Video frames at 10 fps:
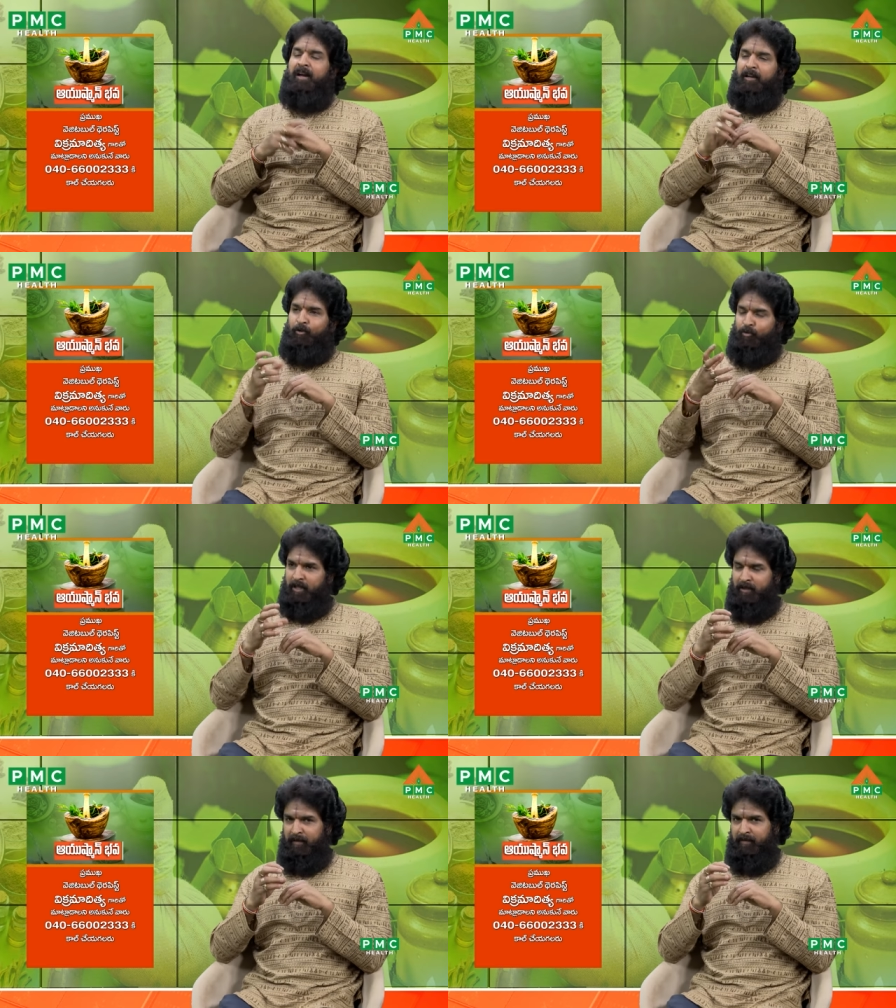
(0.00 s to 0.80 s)

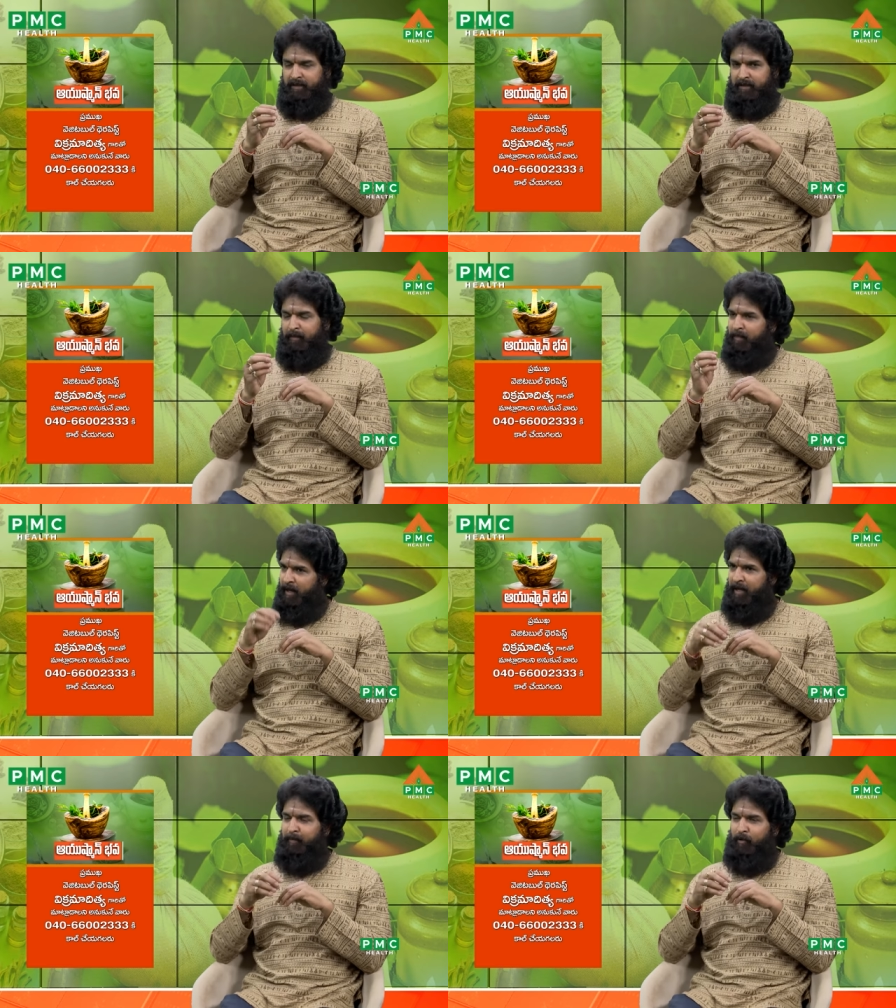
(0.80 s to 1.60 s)
అరుగుదల వ్యవస్థ
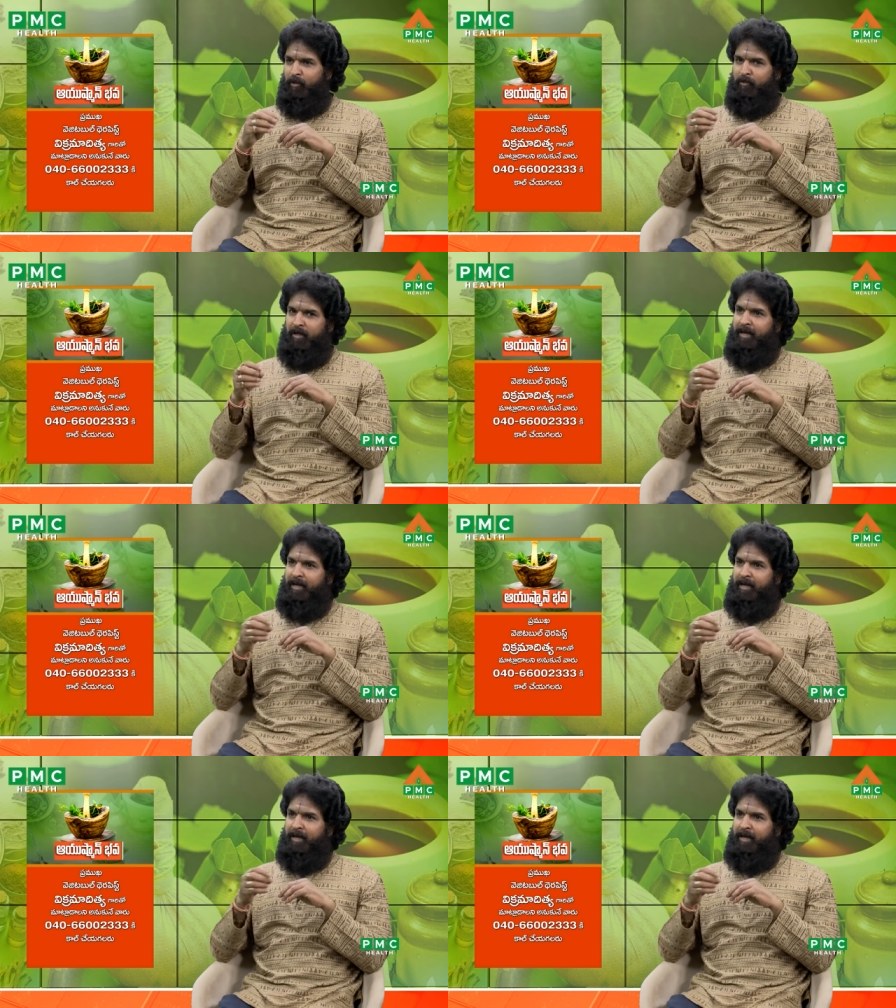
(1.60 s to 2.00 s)
పాడైపోవడం ద్వారా